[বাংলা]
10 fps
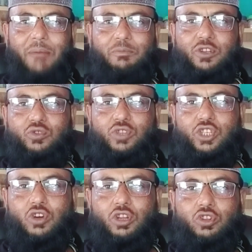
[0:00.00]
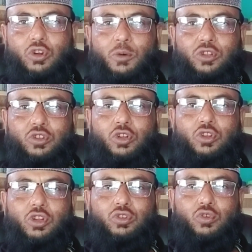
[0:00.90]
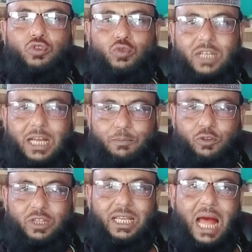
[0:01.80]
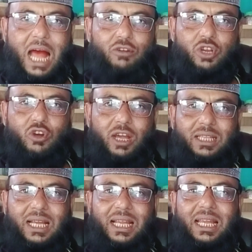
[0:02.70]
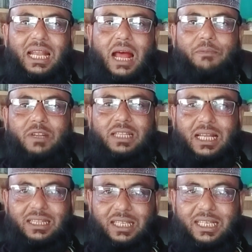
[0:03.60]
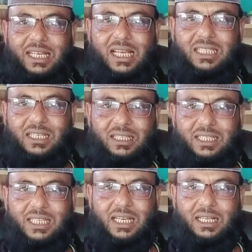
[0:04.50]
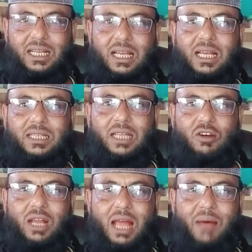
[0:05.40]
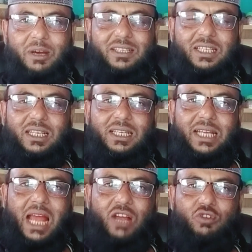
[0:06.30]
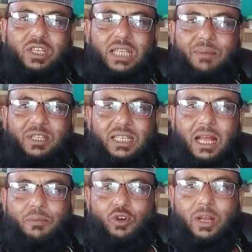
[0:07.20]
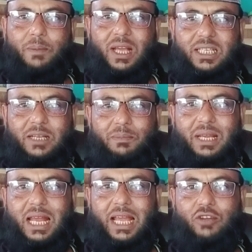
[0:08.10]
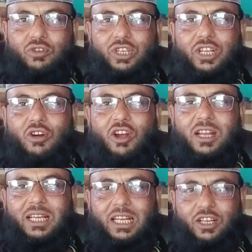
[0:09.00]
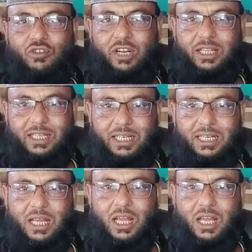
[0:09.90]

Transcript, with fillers: আপনি যদি যন্ত্রমন্ত্র তন্ত্র টোটকার প্রতি আগ্রহী হয়ে থাকেন আপনি তান্ত্রিক ক্রিয়া শিখতে চান তাহলে আমার চ্যানেলটি এখনই সাবস্ক্রাইব করে পাশের বেল আইকনটি অল ক্লিক করে দিন